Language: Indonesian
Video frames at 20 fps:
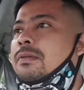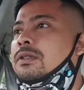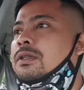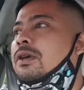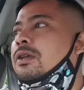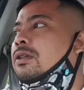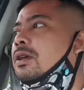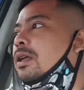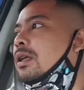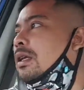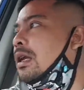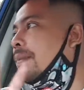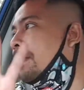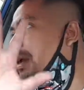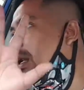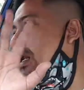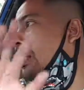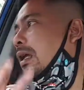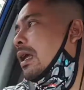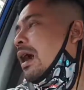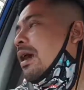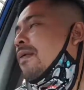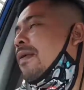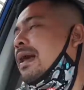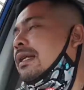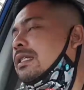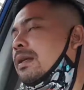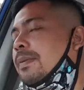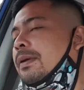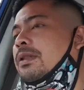sorry sorry ya bener yang
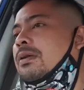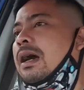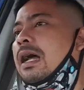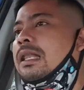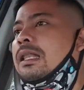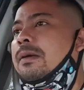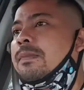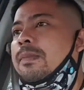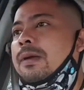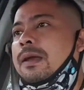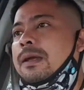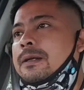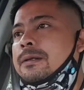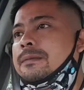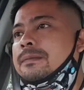wajib itu KTP